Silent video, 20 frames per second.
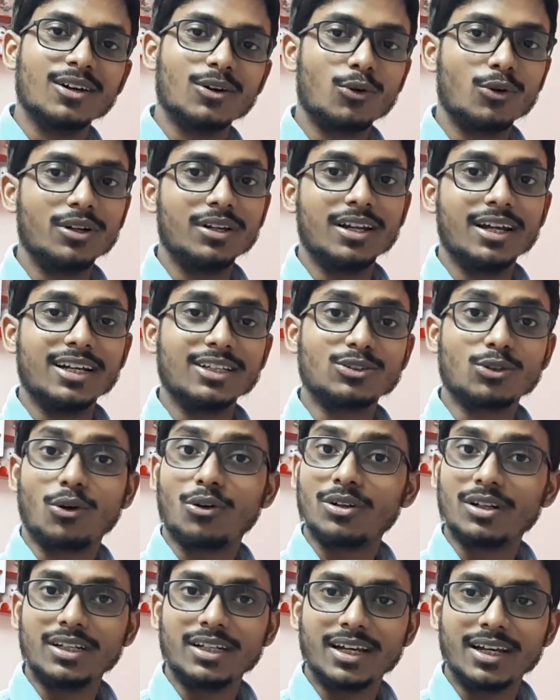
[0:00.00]
कोई नए
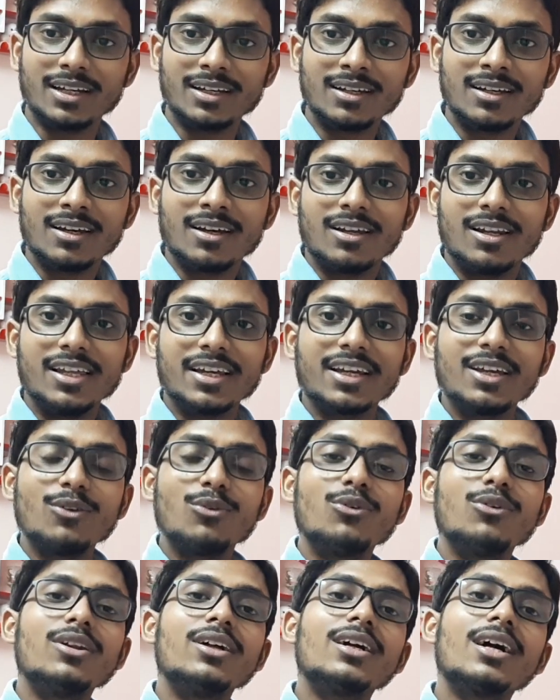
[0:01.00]
सॉन्ग नहीं है लेकिन
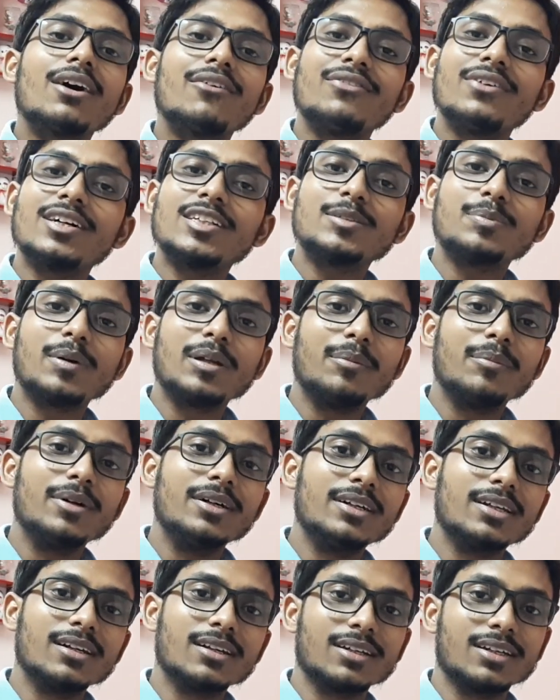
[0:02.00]
उन्होंने काफ़ी
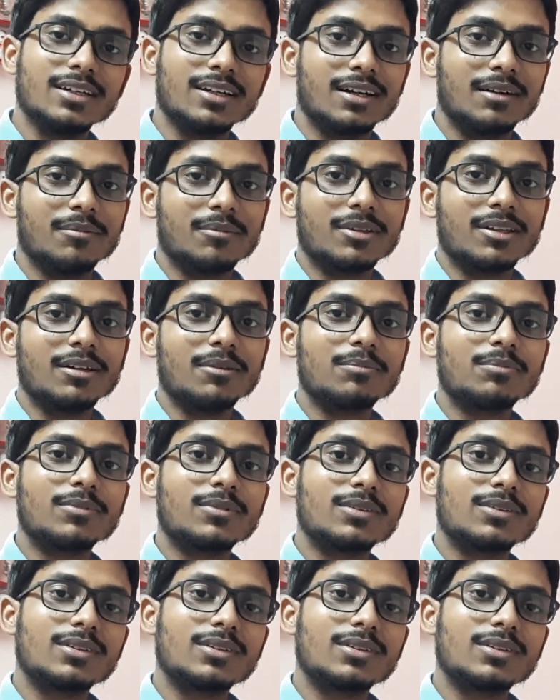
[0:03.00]
एक्सपेरिमेंटल किया है मतलब